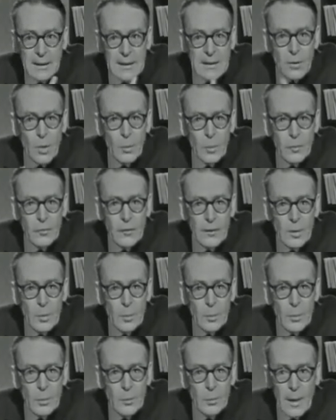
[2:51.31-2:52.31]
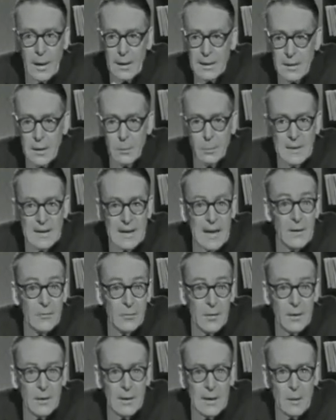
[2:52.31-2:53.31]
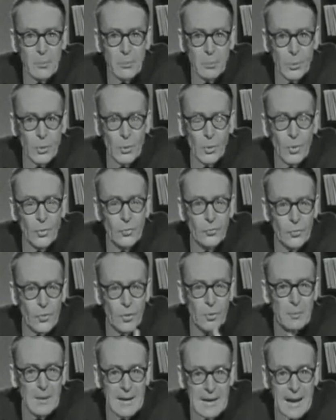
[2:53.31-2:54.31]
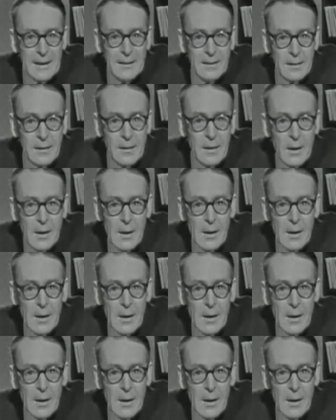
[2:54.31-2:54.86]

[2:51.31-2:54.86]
Qu'est-ce qu'on peut faire de plus Par exemple, ils inventent la poudre au fulminate.